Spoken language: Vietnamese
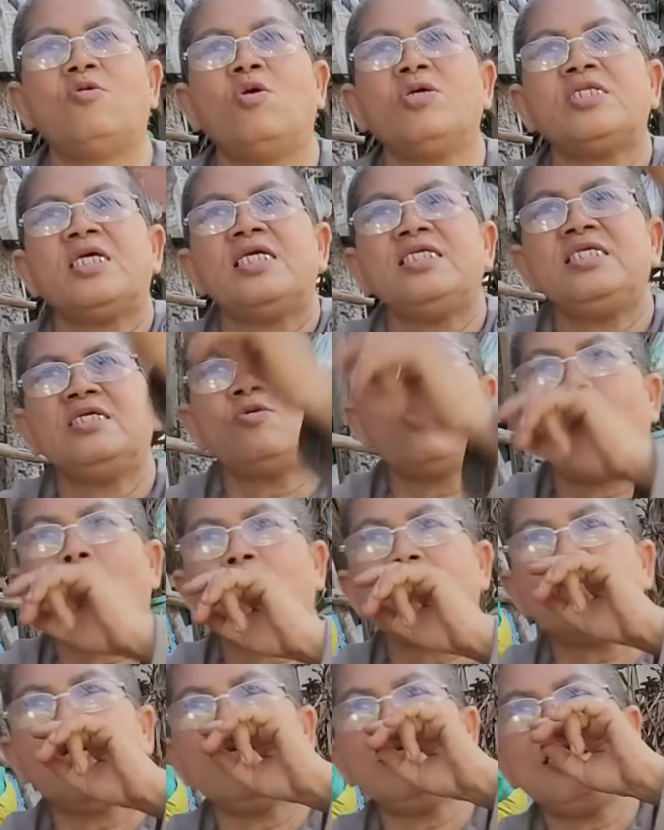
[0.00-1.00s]
nó thấy chứ con
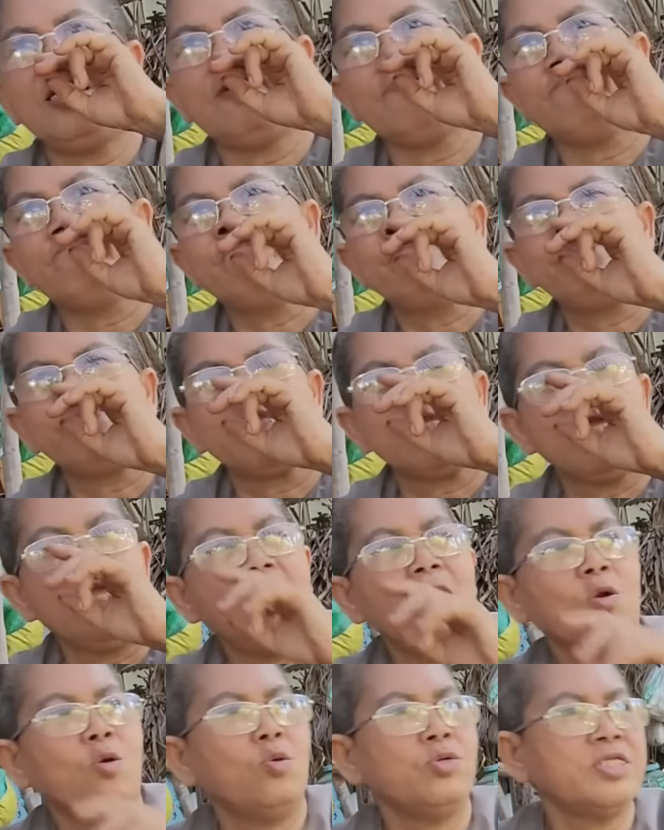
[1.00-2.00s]
không thấy nha
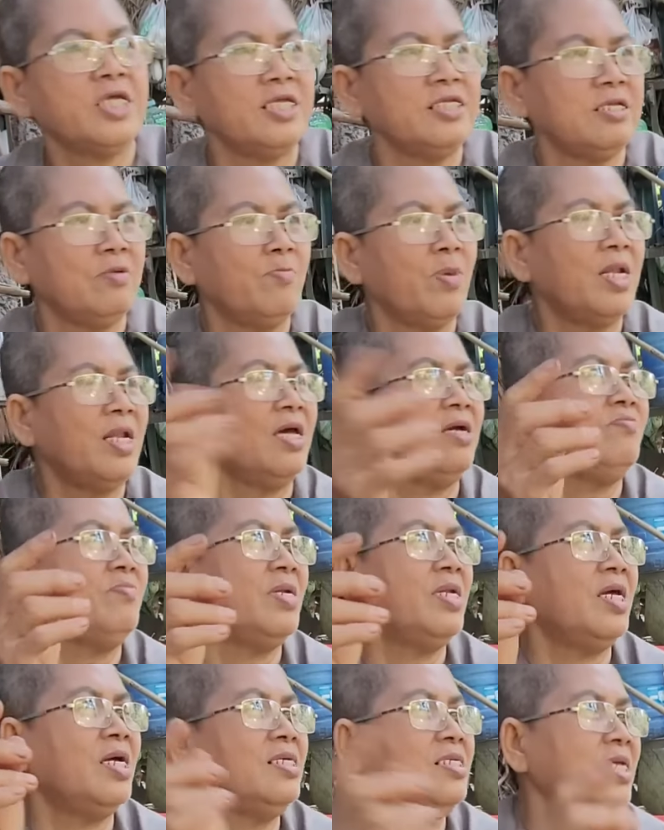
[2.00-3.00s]
Cô thấy chừng bà lớn,
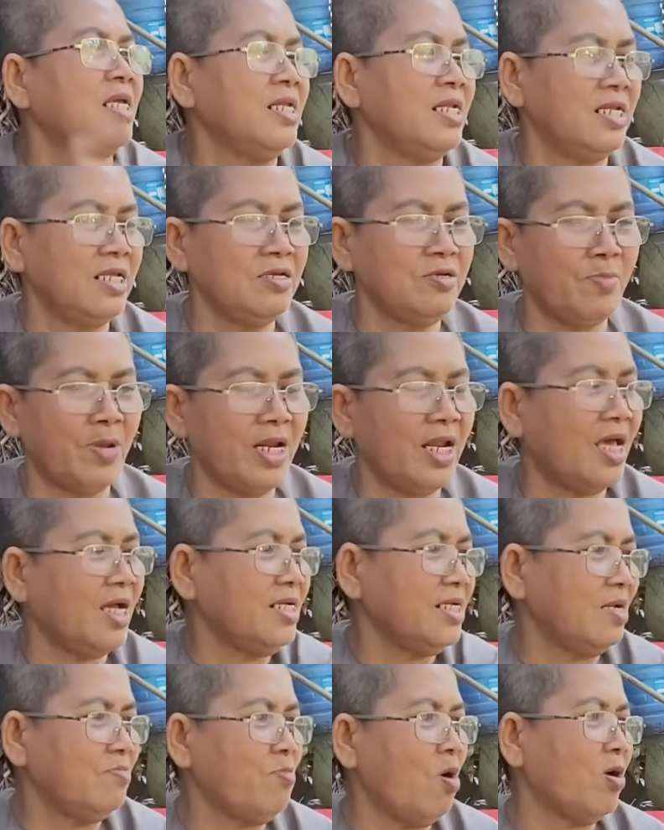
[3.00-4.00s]
bà lớn vậy này, bà
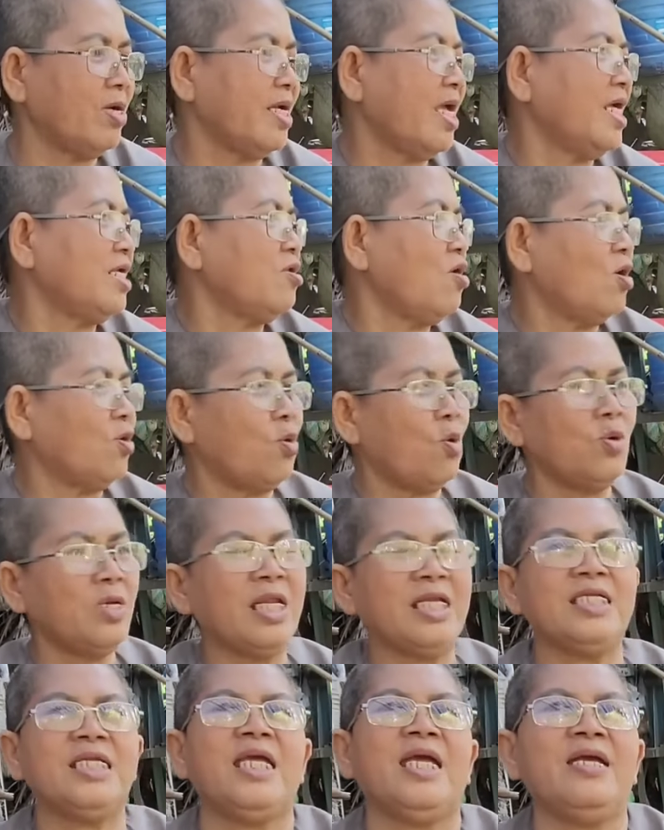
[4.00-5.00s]
lớn nó bò ngang giờ cô
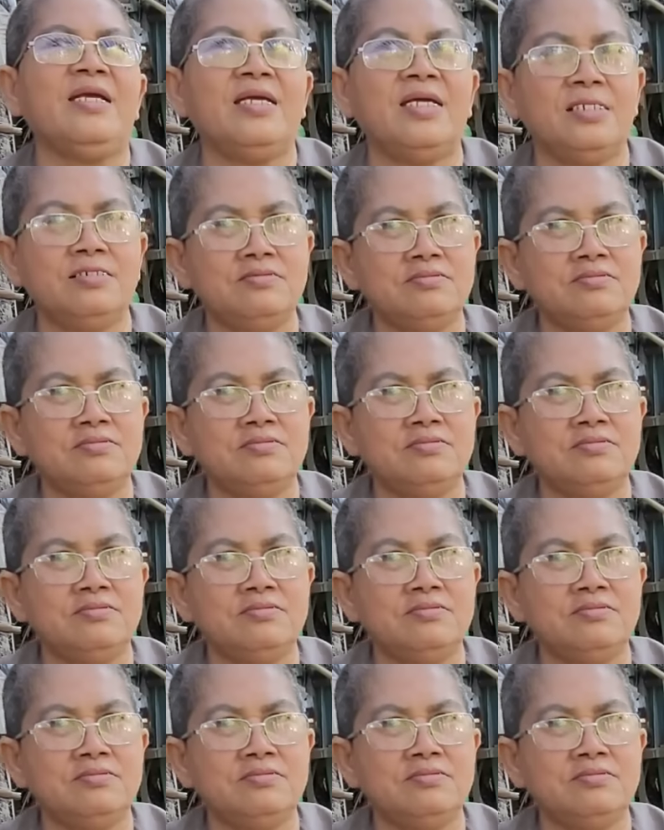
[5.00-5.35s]
lạnh ngắt ha à.